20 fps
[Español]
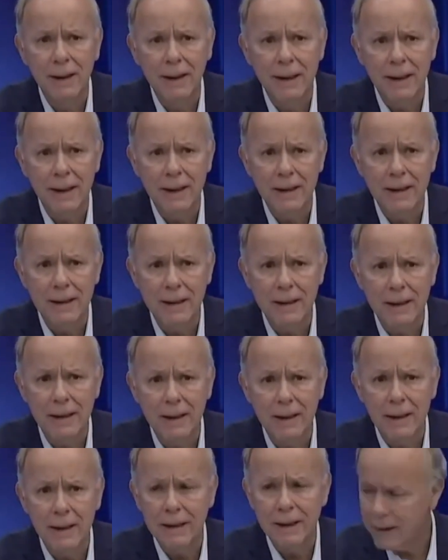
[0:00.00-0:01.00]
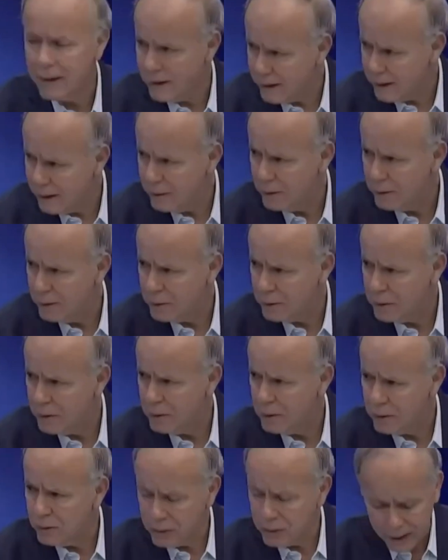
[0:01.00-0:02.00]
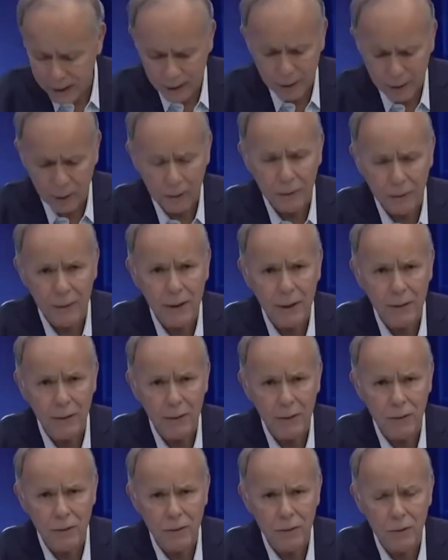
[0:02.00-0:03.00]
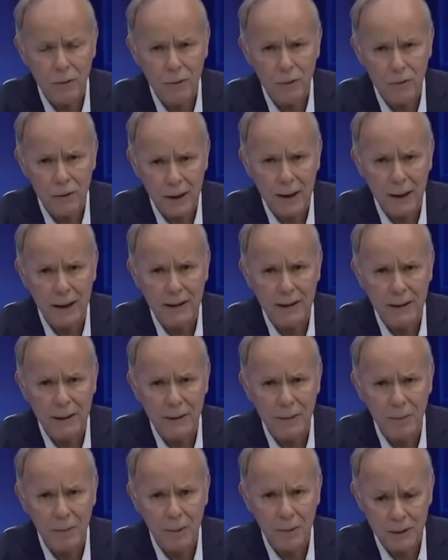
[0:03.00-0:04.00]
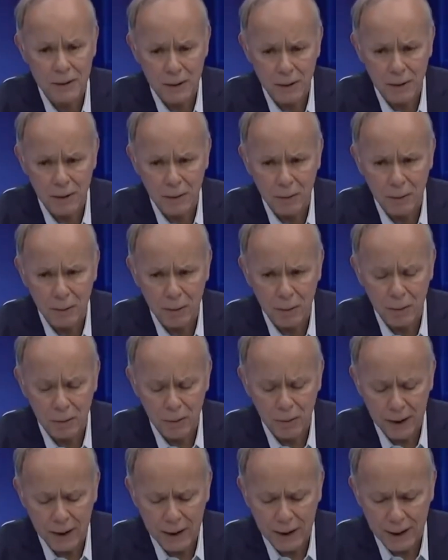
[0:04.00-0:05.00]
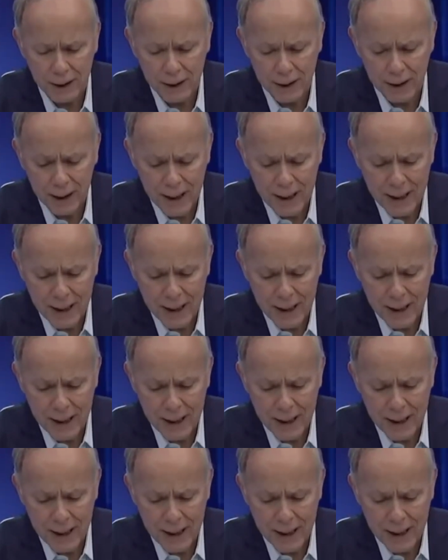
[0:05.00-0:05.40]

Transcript: y sigue creyendo en nosotros, sigue confiando en nosotros, gracias por esta nueva oportunidad,